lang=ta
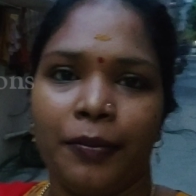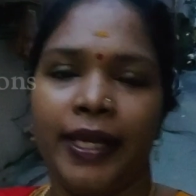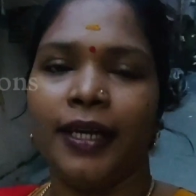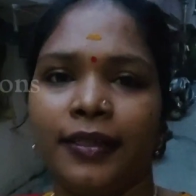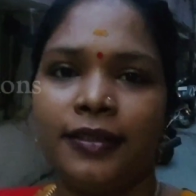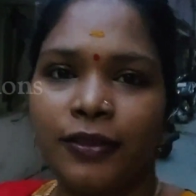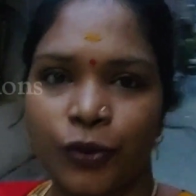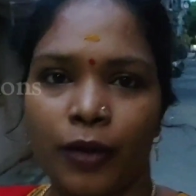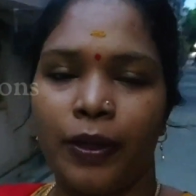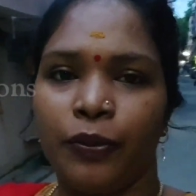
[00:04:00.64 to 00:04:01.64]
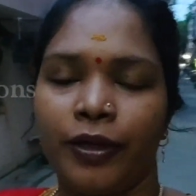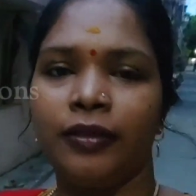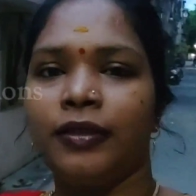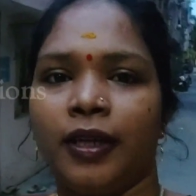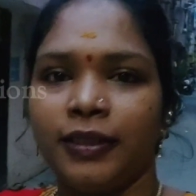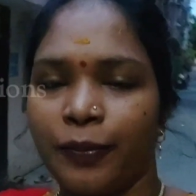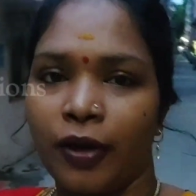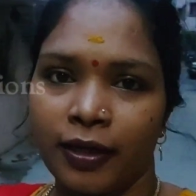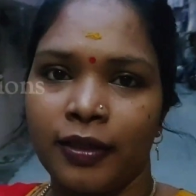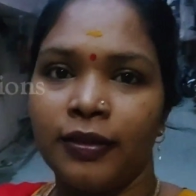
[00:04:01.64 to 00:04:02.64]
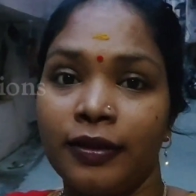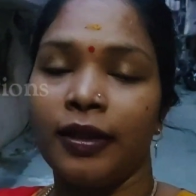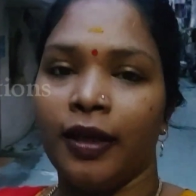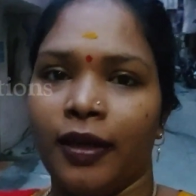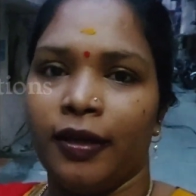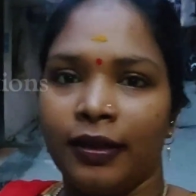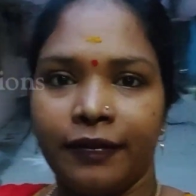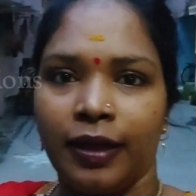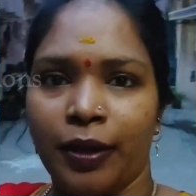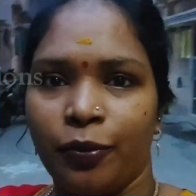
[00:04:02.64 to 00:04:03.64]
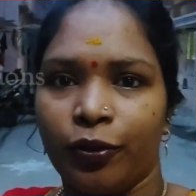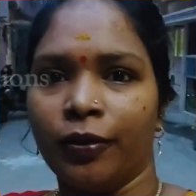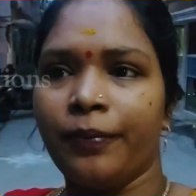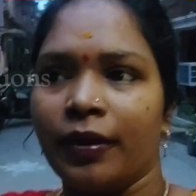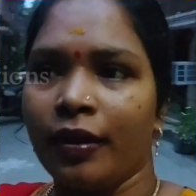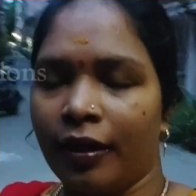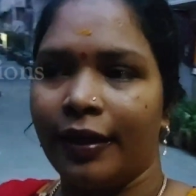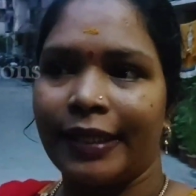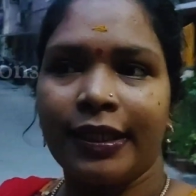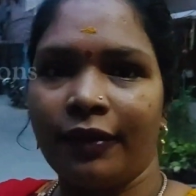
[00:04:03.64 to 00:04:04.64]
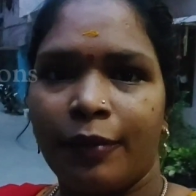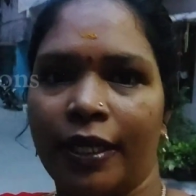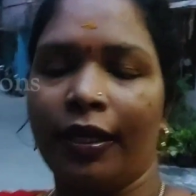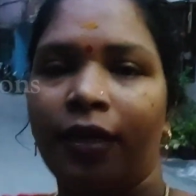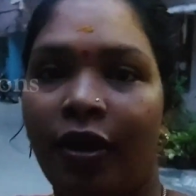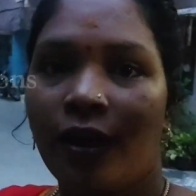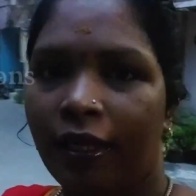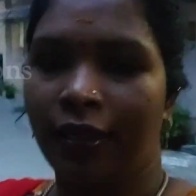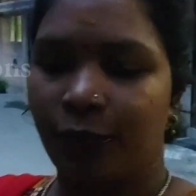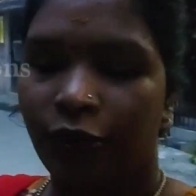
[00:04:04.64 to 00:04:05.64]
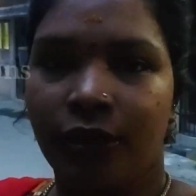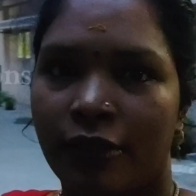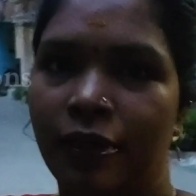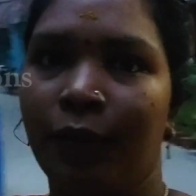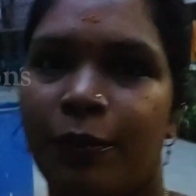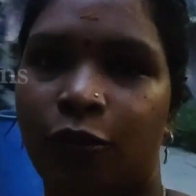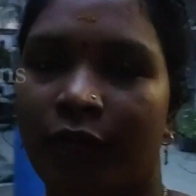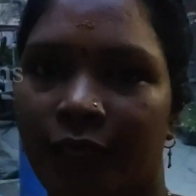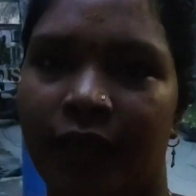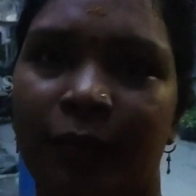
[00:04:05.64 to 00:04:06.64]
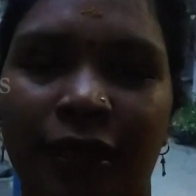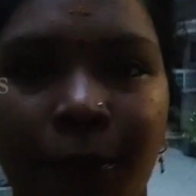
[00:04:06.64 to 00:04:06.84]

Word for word: பைக் எடுத்துகிட்டு கோயம்பேடு போயிட்டு அதுக்கப்புறம் அங்கேருந்து திருவண்ணாமலை போகணும் டேரக்டாக திருவண்ணாமலை இல்லை ஆர்மி போயிட்டு தான் திருவண்ணாமலை போகணும்னு நினைக்கிறேன் பட்